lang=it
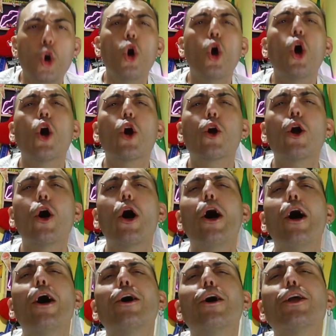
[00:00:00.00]
Oh,
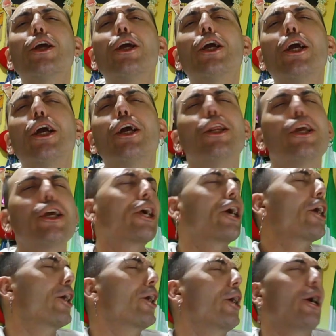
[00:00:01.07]
carini,
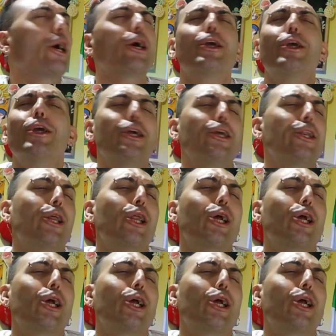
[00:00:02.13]
che carini, l'ho